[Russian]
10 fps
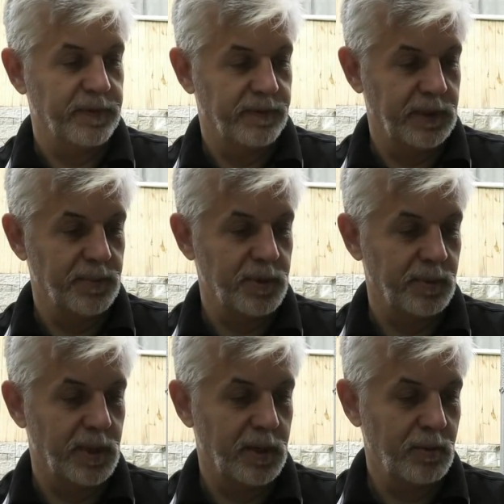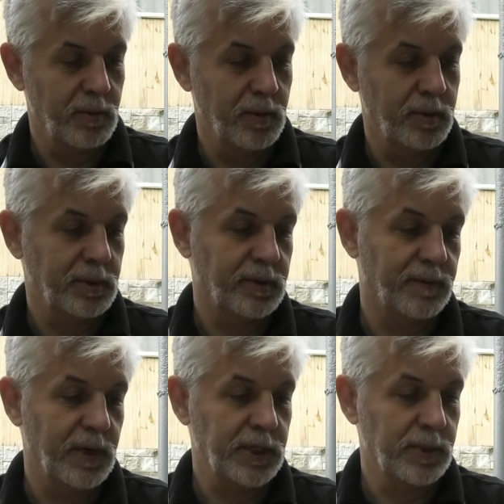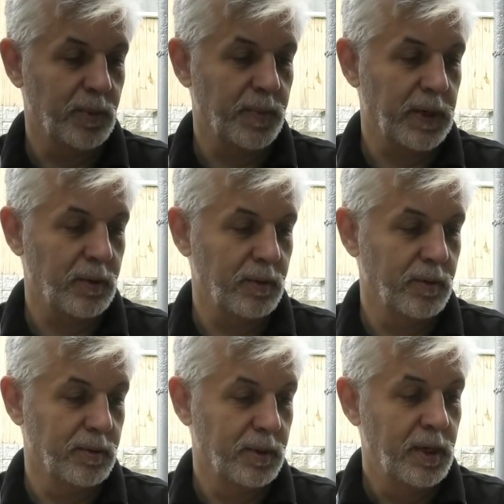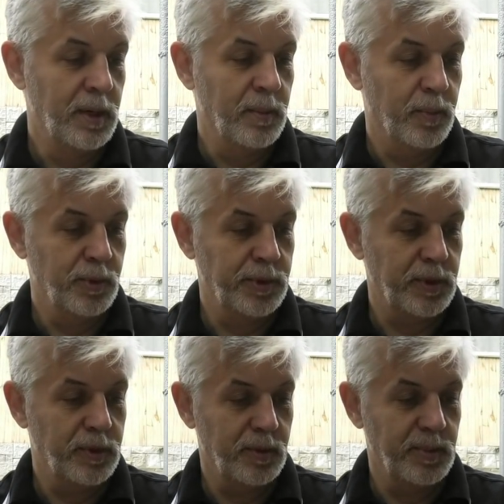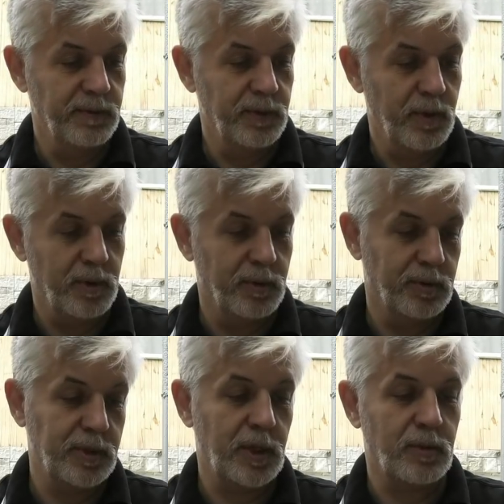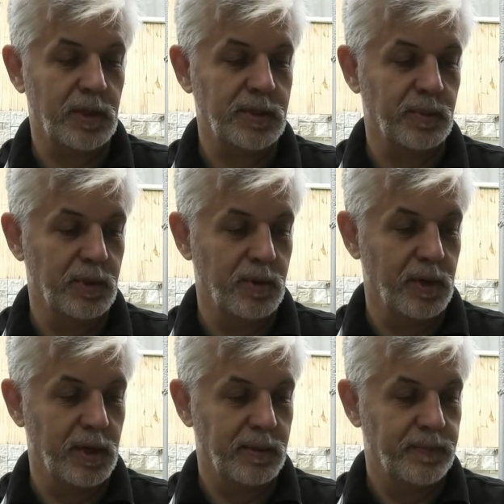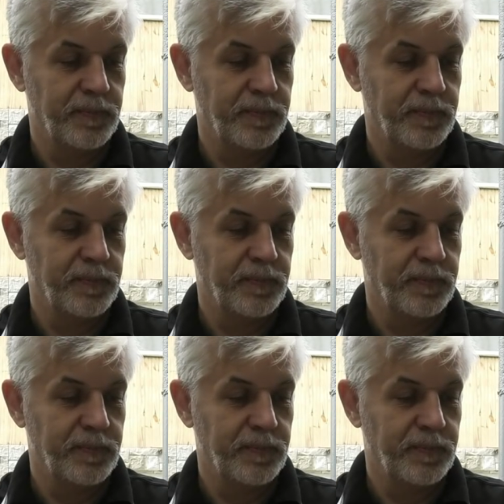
Вытопчем дорогу к вашему порогу. Пусть идем не в ногу, но зато нас много.